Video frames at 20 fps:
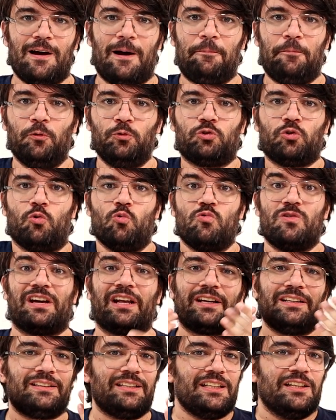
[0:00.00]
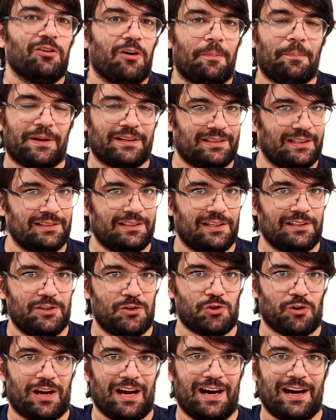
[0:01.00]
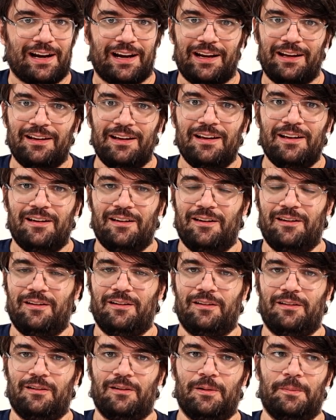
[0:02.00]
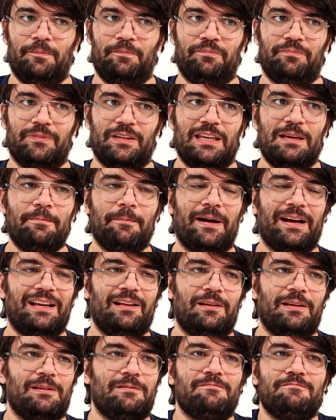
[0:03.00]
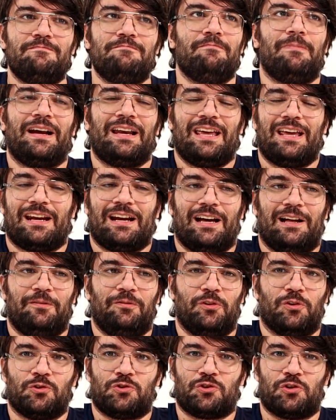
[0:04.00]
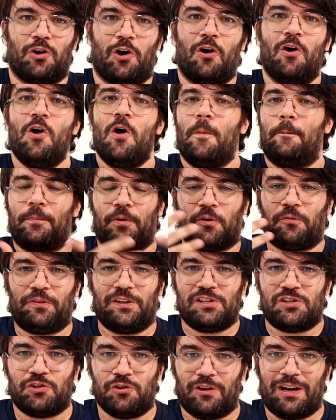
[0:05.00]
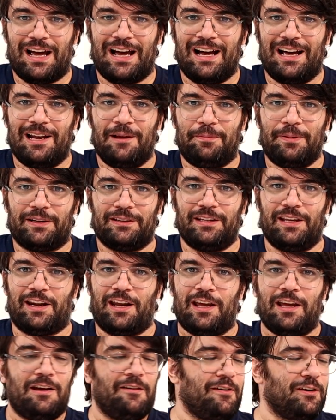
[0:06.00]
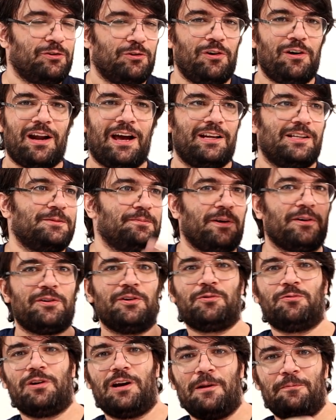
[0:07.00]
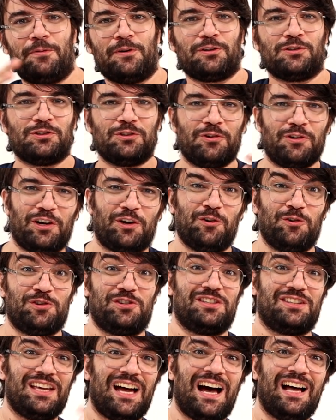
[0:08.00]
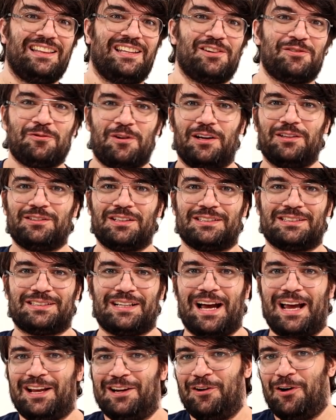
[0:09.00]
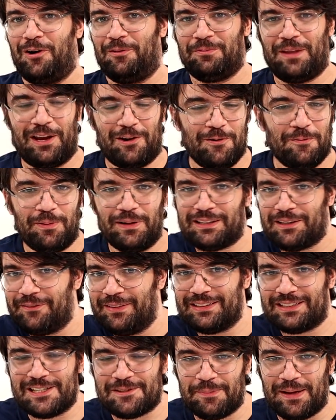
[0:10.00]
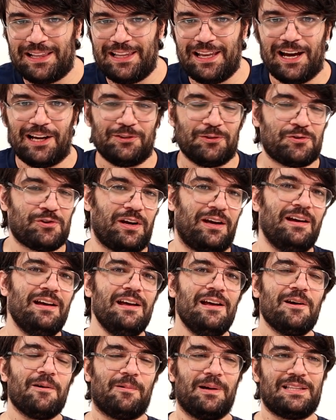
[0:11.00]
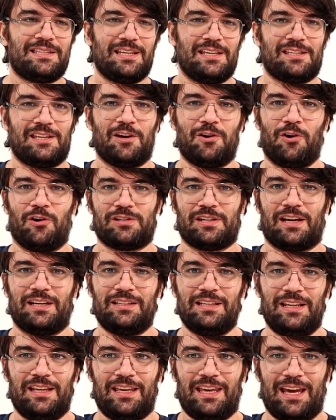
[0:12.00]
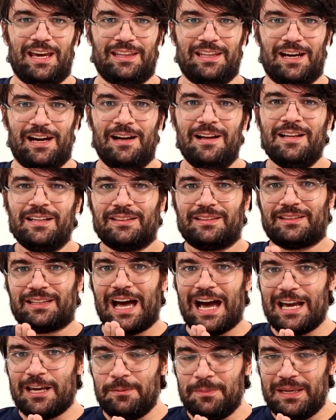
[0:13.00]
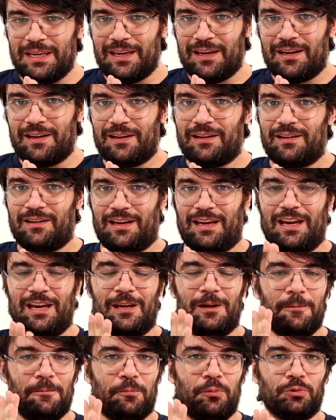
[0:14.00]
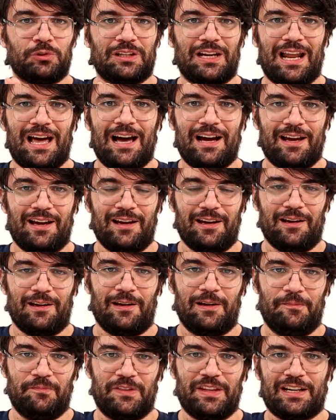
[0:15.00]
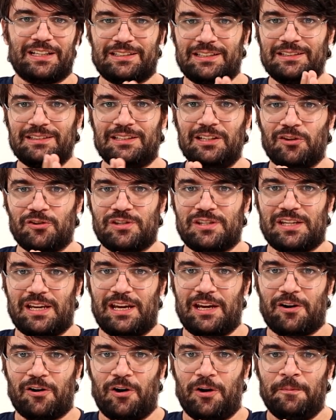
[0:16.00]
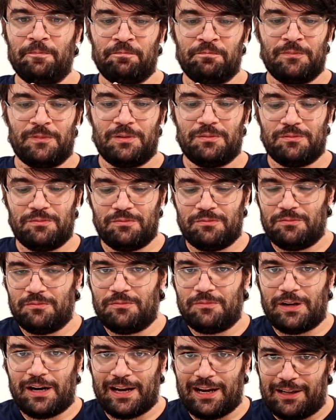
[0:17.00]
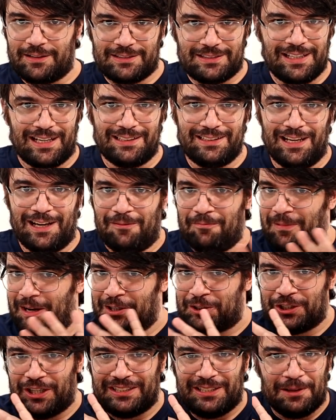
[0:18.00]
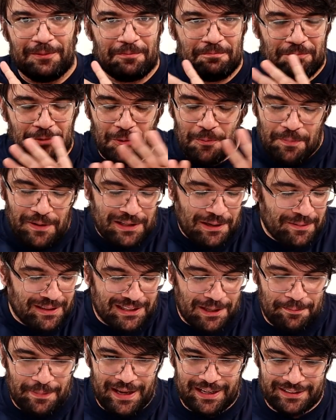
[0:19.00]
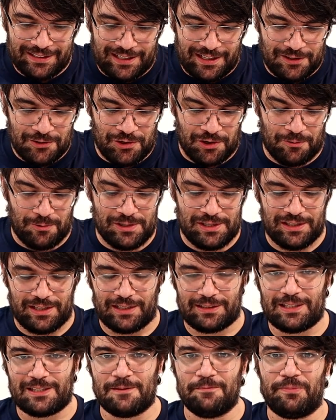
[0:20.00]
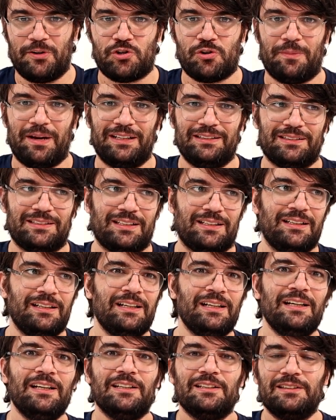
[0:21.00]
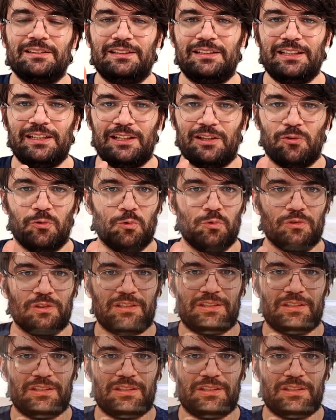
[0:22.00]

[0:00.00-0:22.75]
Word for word: appunto un cretino a pretendere di giocare ehm, in, mani- in, maniera, non so, professionale per dire eh, vado online, spacchi con le persone, con Stadia, su Counter-Strike, no, è completamente sbagliato. Cioè, qualsiasi cosa che ti richieda timing e input lag eh, rasenti lo zero, raga, Stadia lasciate completamente perdere, cioè qui si tratta semplicemente di un